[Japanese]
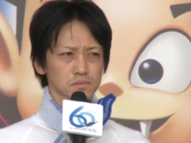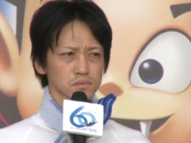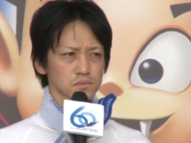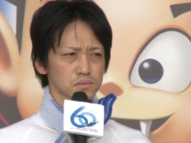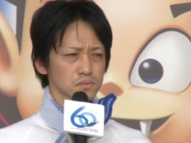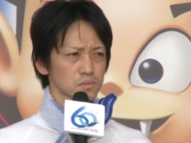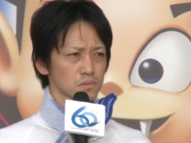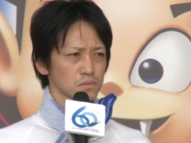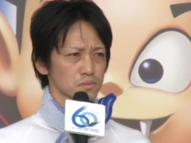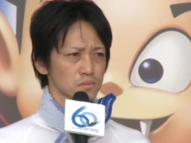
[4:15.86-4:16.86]
あのそれ
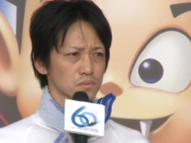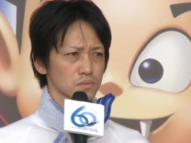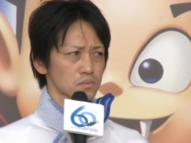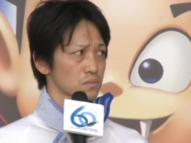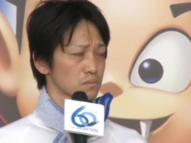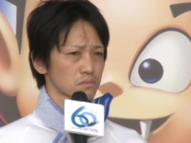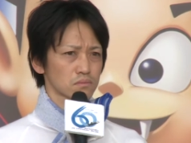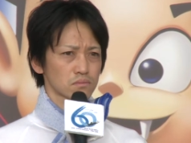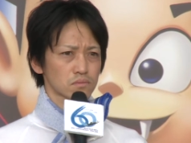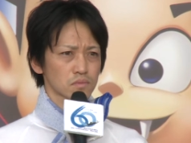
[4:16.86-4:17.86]
はあの気のある
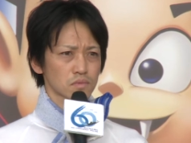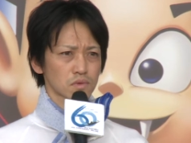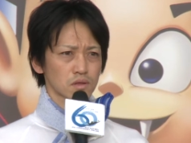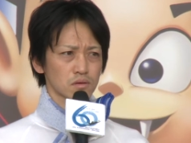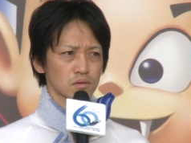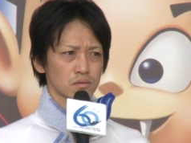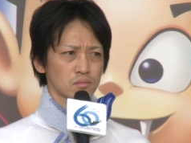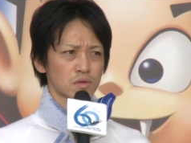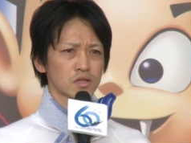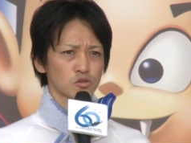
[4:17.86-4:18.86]
モーターだということを、
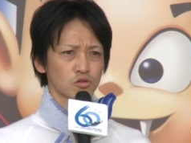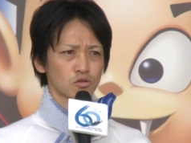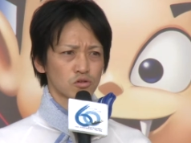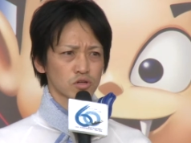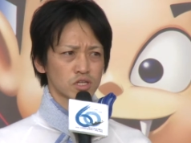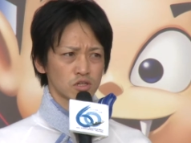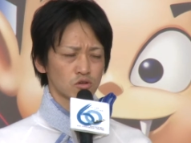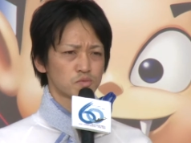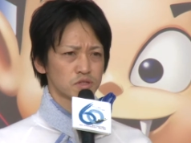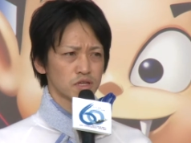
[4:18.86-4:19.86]
まあ、あの黄
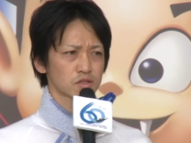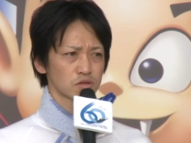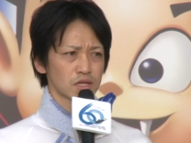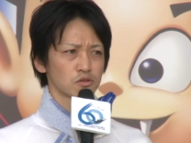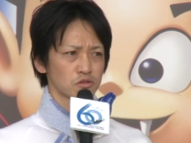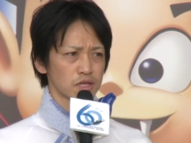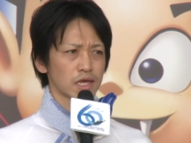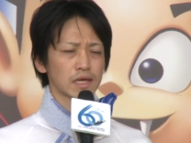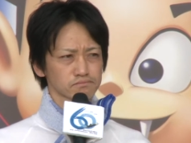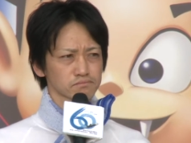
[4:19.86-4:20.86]
色プレートなの
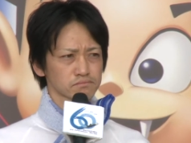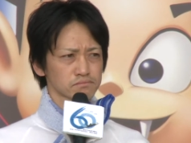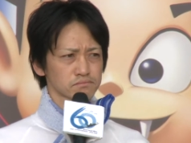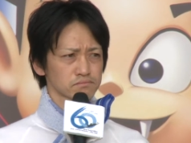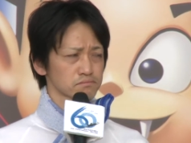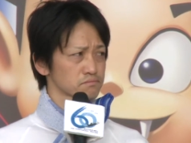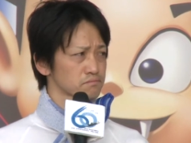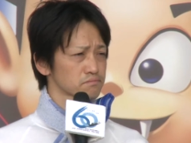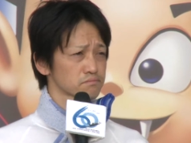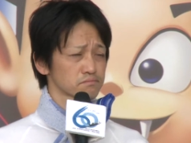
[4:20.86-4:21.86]
であの
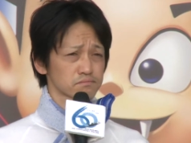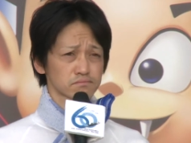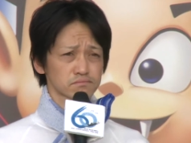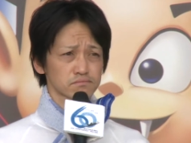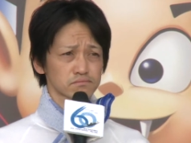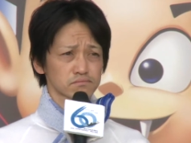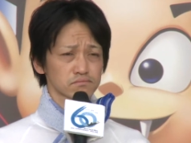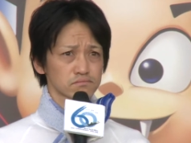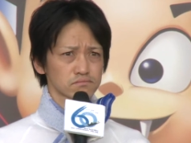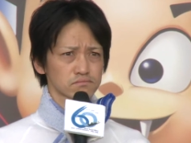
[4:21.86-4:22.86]
ご自分の
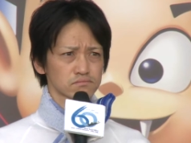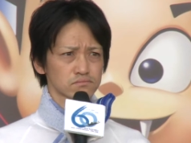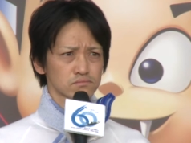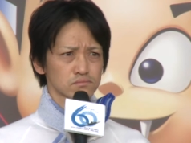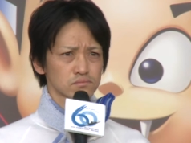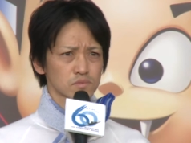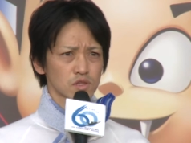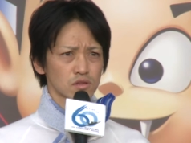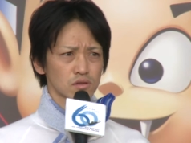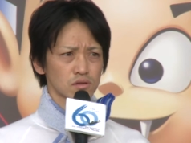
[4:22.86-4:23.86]
形の作業ですかねい
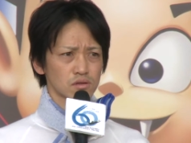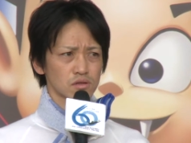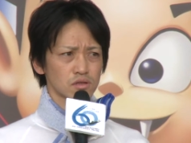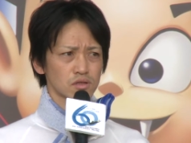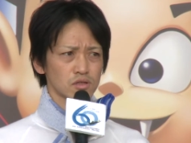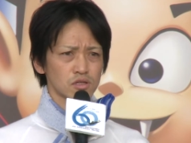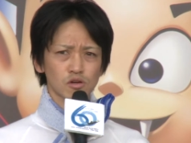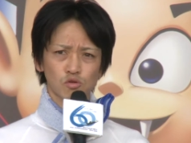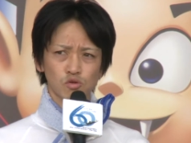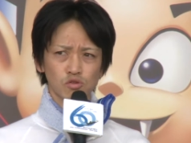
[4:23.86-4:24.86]
つものい
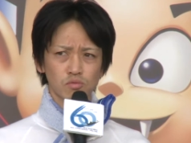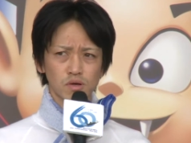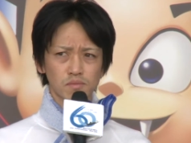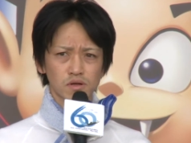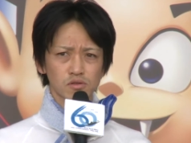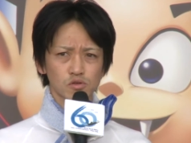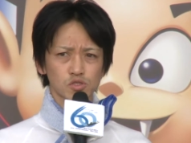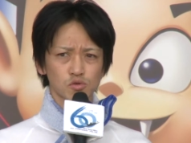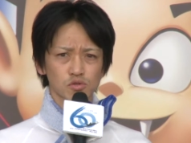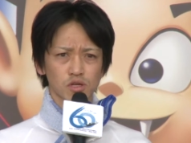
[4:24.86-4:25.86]
やこのままの
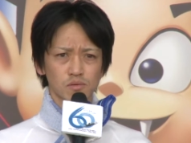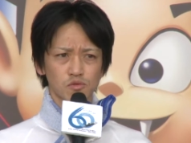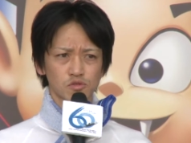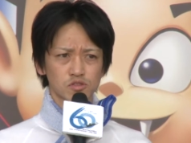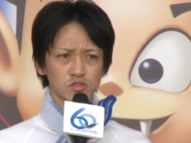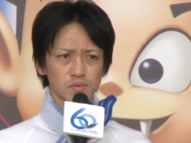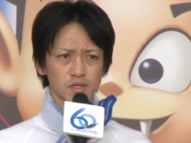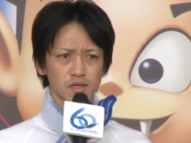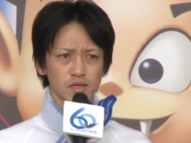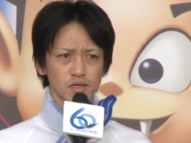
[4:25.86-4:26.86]
状態も含
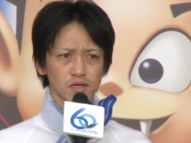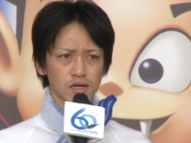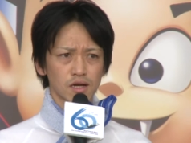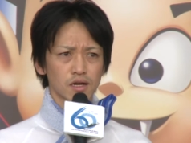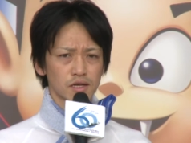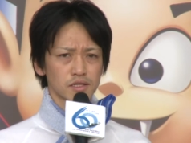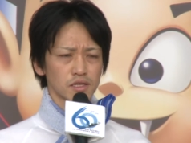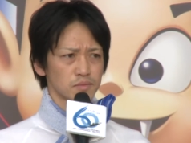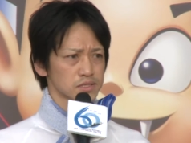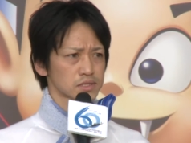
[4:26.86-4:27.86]
めて考えて
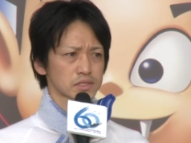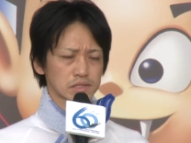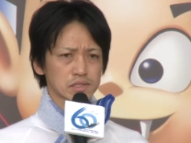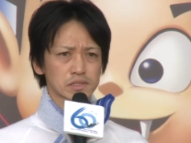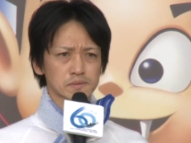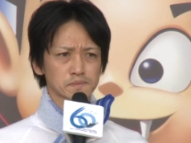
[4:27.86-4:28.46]
います、は